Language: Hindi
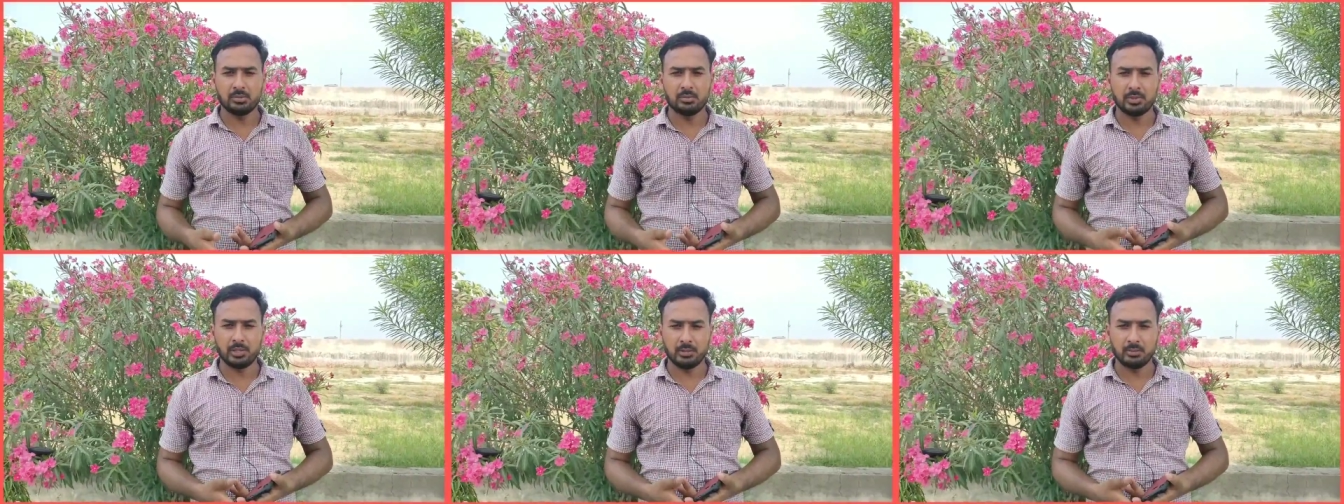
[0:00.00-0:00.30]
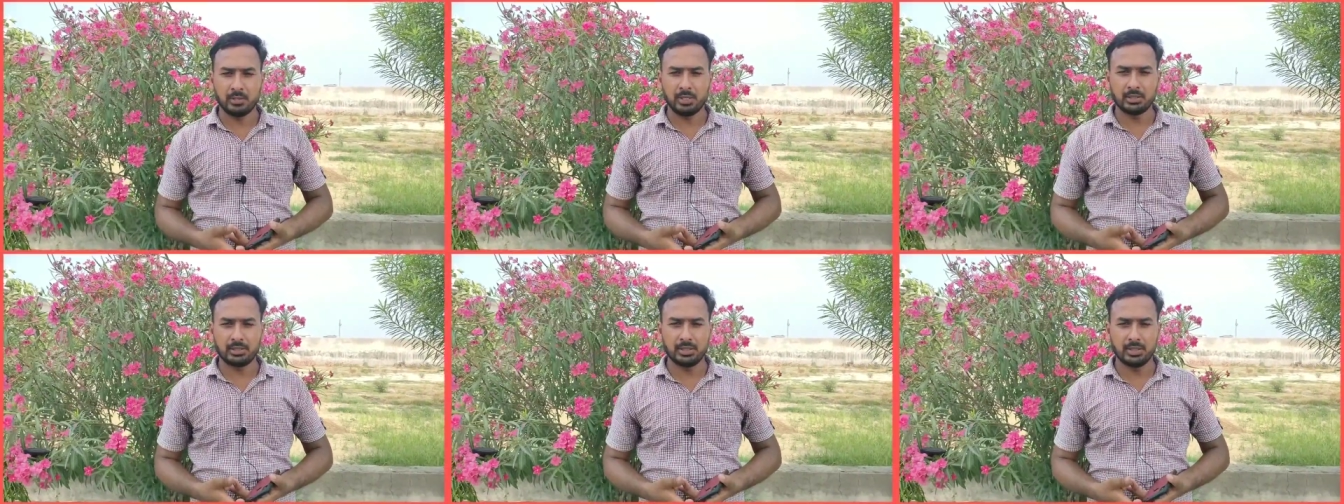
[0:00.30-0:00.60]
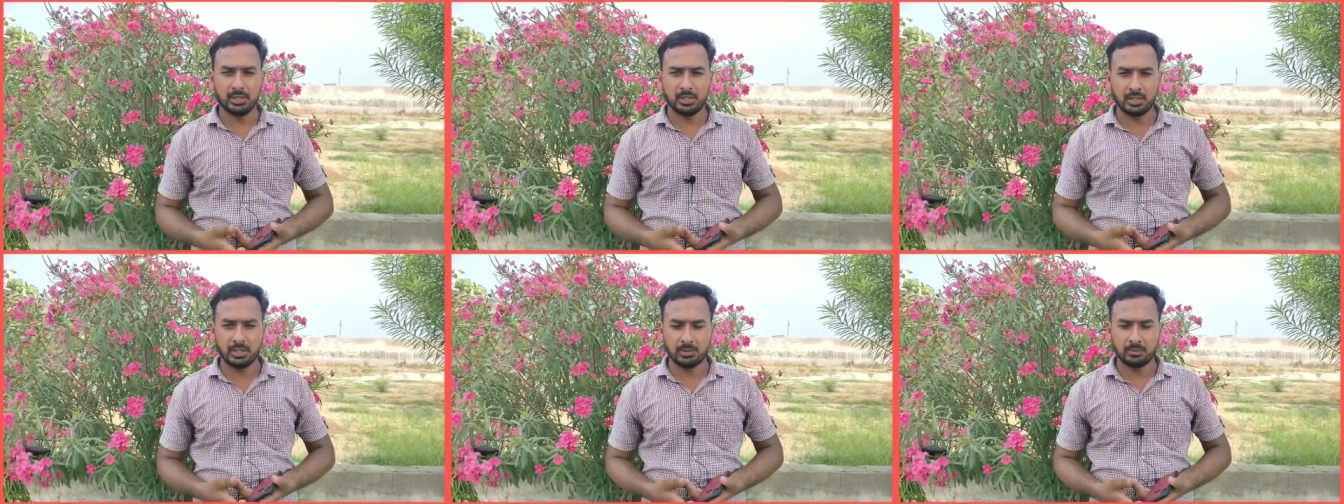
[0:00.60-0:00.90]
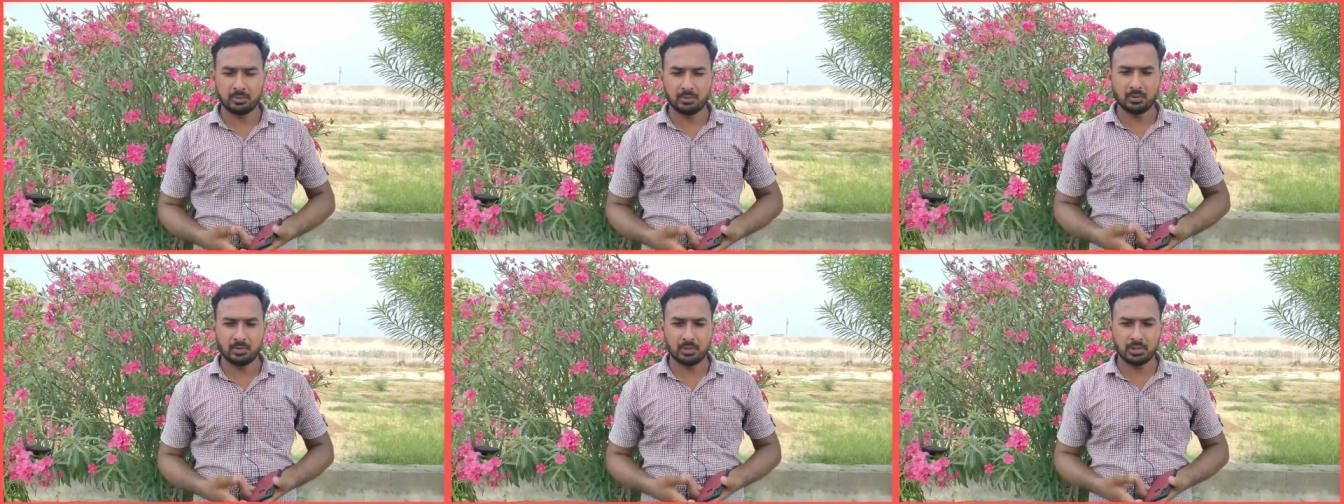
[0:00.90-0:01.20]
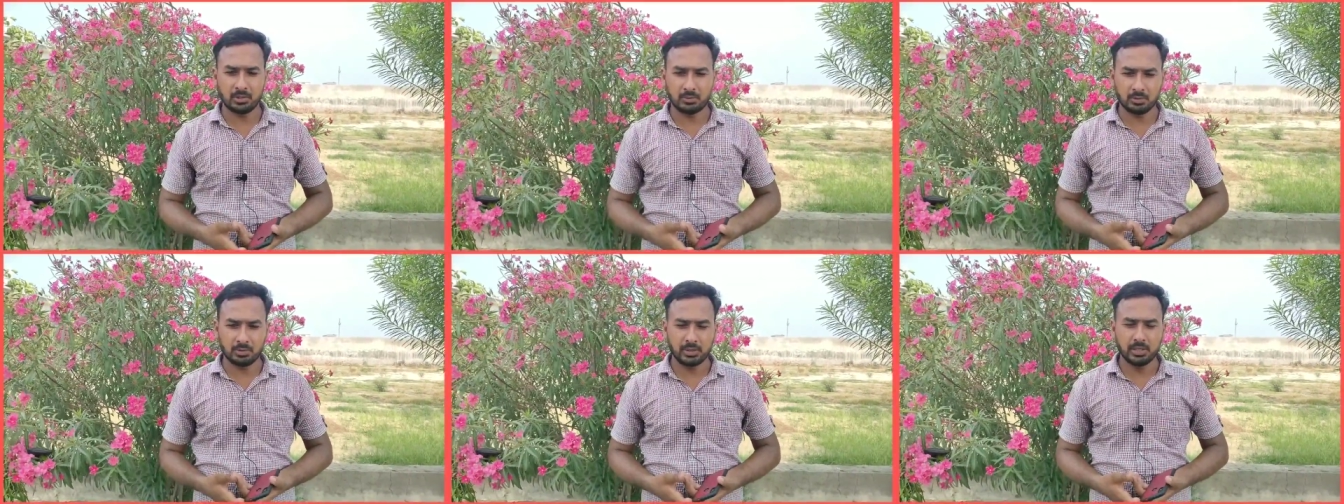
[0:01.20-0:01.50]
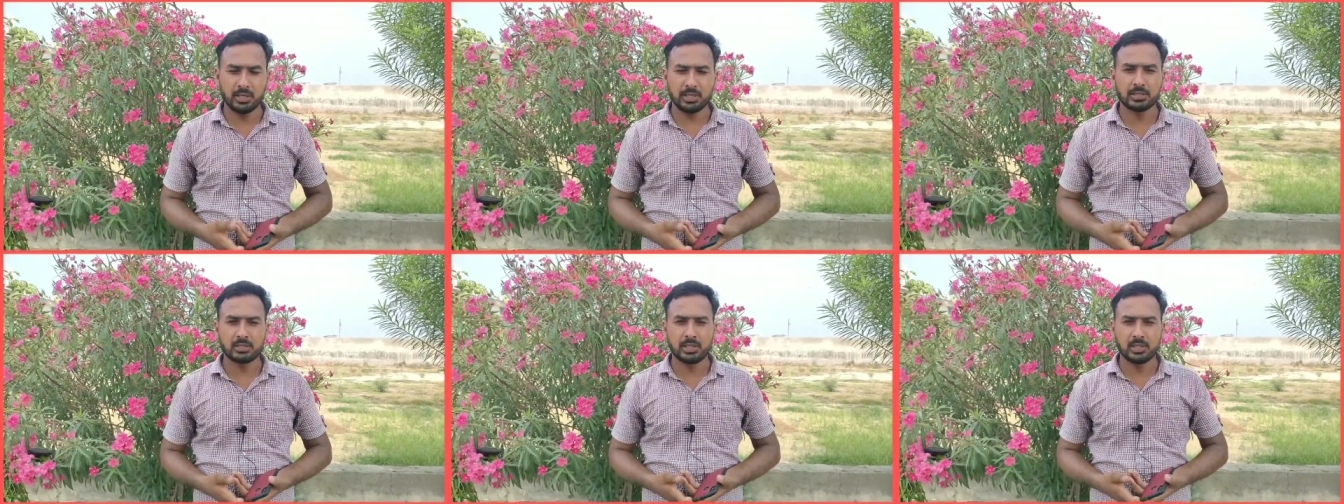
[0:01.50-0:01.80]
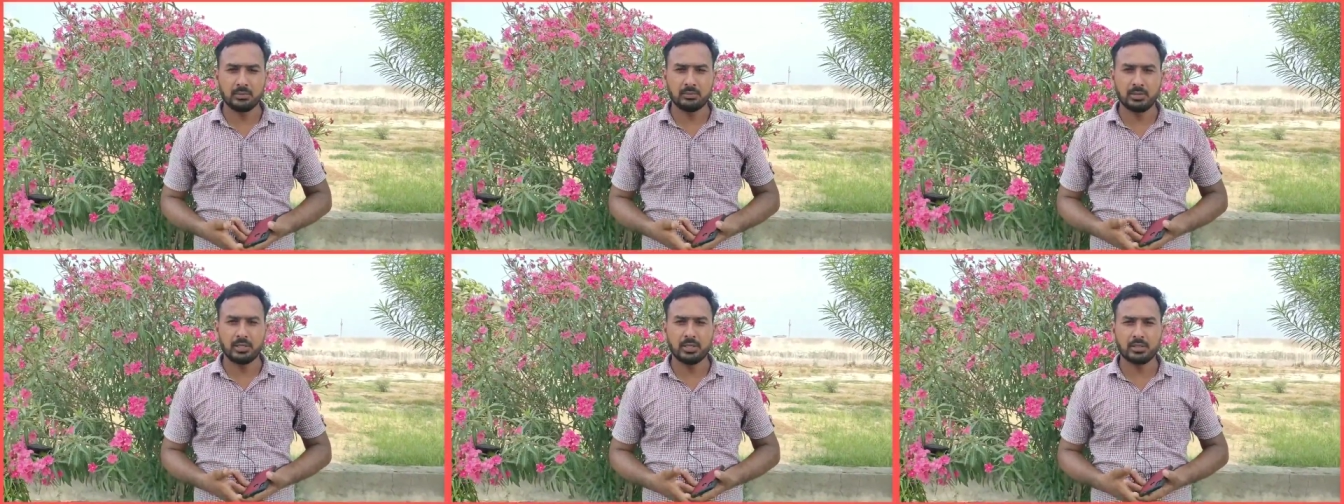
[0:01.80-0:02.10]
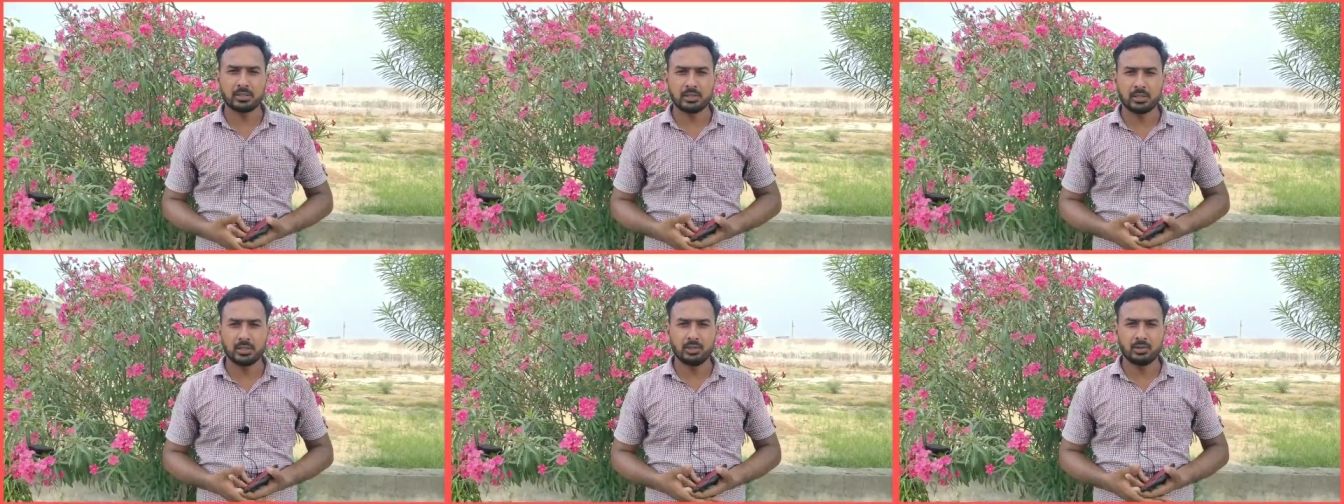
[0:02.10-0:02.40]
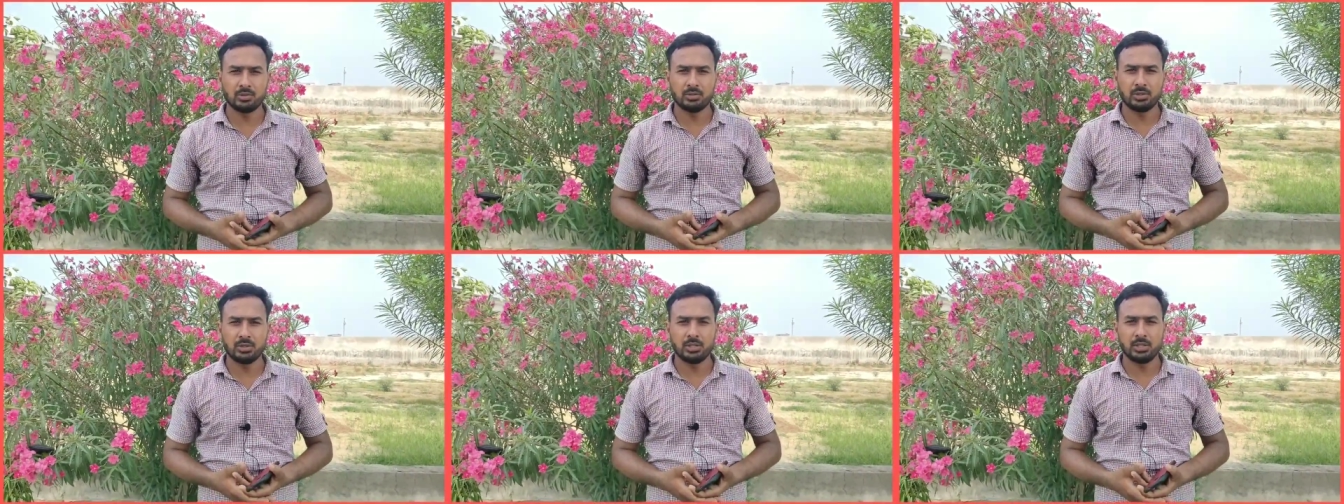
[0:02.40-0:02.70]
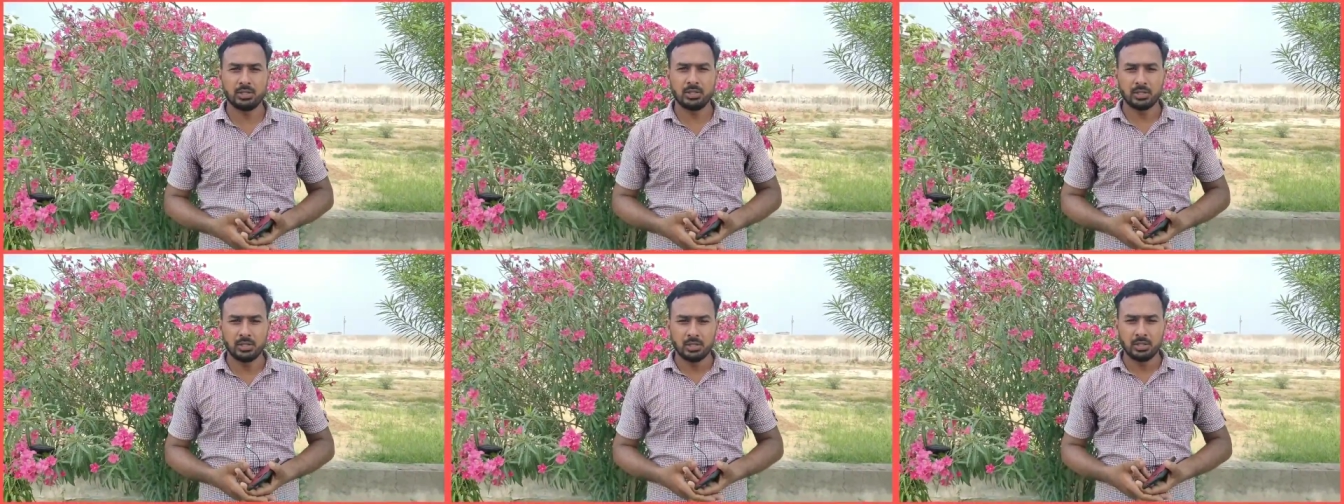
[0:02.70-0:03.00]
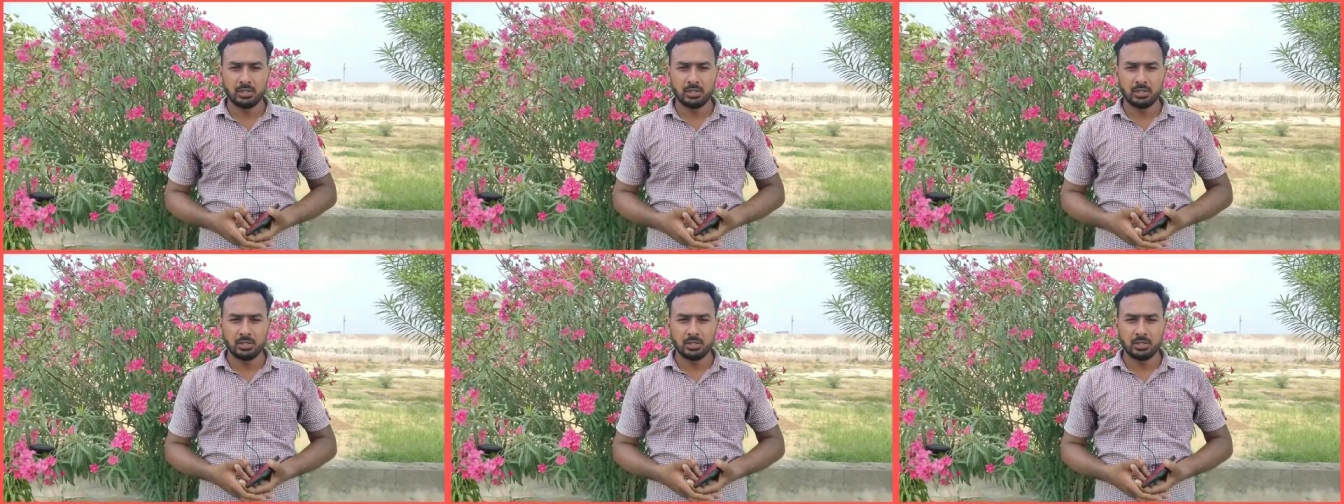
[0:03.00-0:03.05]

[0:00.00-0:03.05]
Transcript: बड़ी बात है आपको लगभग एक साल मेहनत करनी होती है